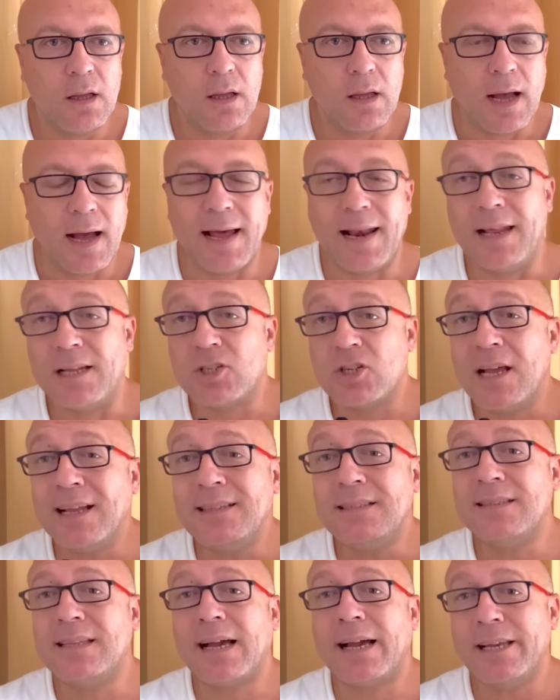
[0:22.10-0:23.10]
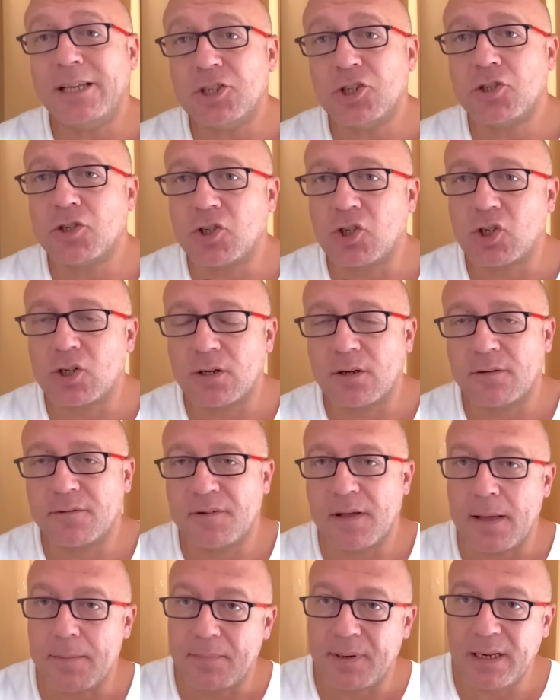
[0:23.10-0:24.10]
علشان تعيش
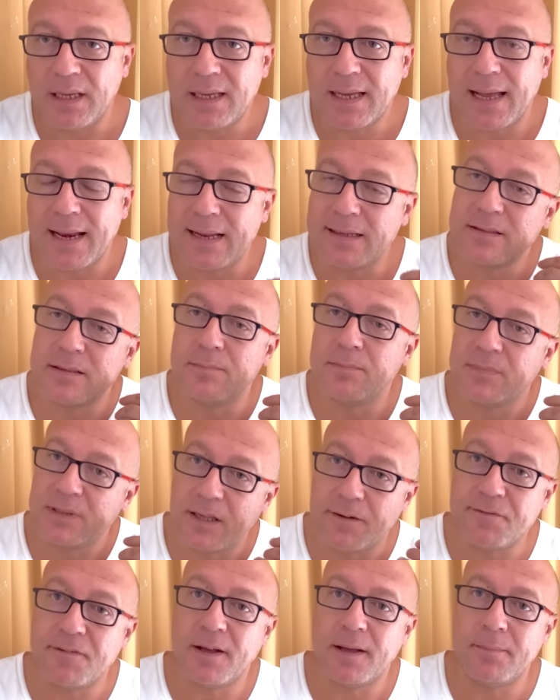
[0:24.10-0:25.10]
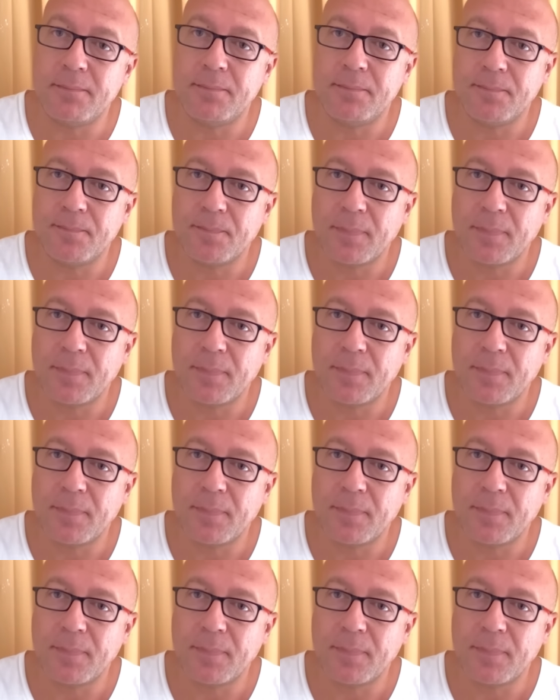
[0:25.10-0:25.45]
في أمريكا لازم تفهم